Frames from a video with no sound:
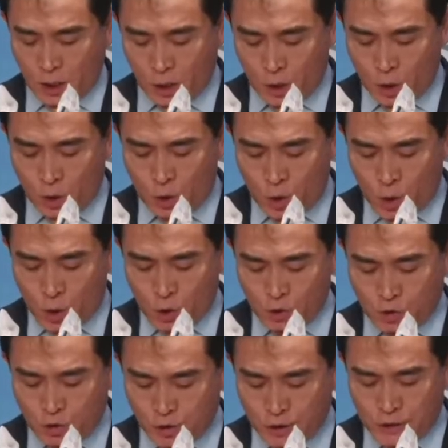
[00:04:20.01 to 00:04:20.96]

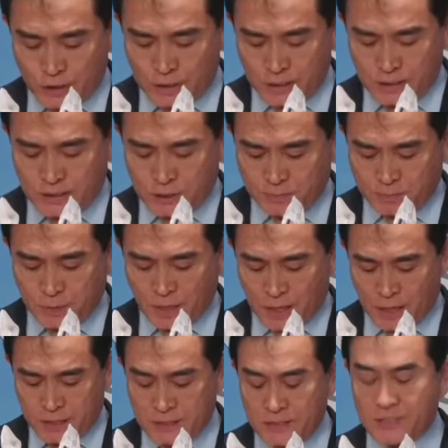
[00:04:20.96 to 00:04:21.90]
태영호 죽이기
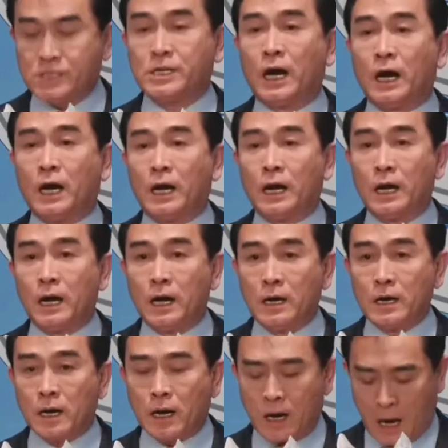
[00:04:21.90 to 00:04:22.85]
집단 린치가